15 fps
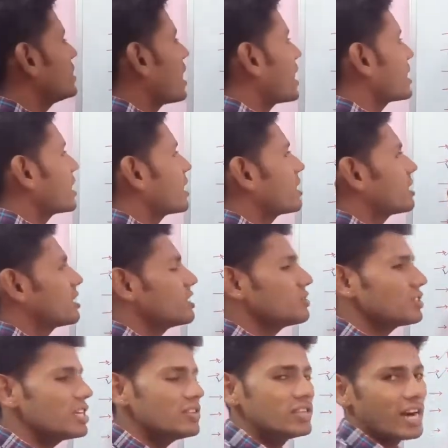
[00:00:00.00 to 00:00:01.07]
जान
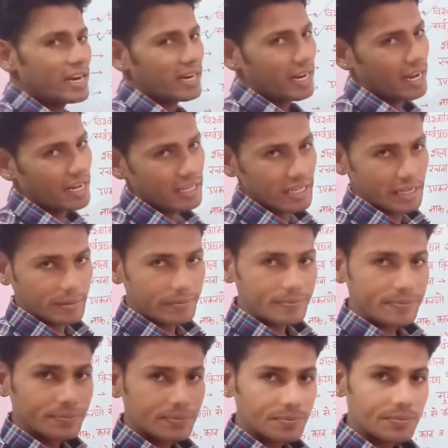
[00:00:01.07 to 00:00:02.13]
किसकी जानकारी दी
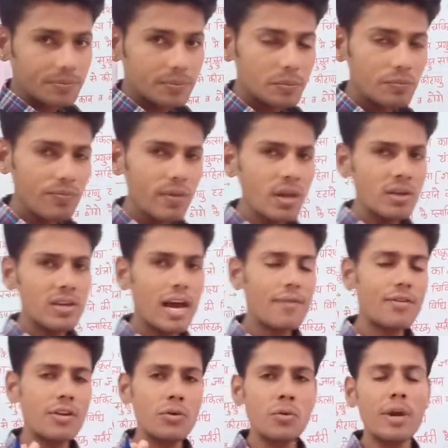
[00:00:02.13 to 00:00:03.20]
या
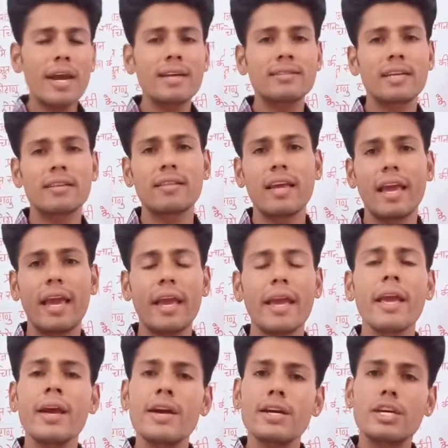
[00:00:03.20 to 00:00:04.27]
फिर यूँ कह सकते हैं
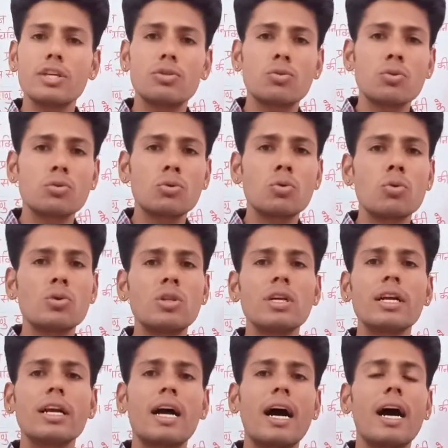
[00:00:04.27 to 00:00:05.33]
कि सुश्रुत
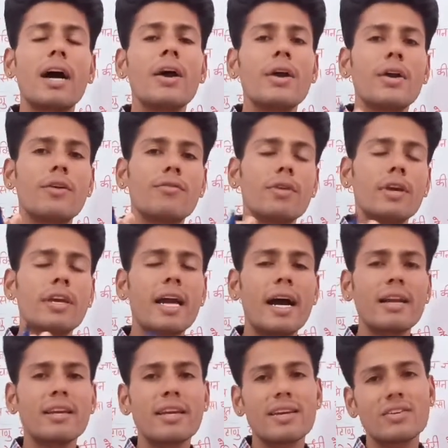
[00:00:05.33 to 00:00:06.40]
का
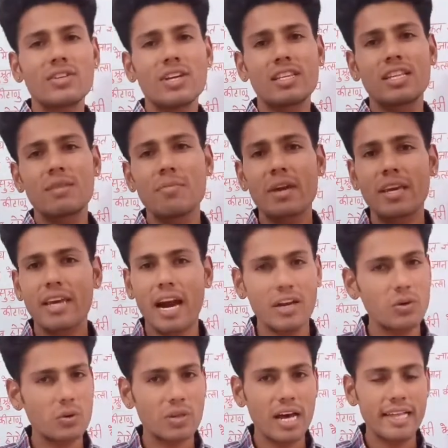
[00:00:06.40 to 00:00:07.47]
विज्ञान के क्षेत्र में क्या
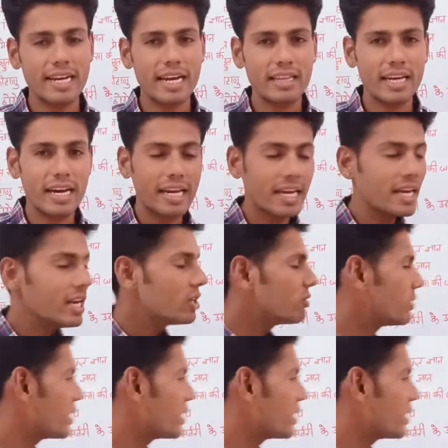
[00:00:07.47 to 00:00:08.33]
योगदान रहता है तो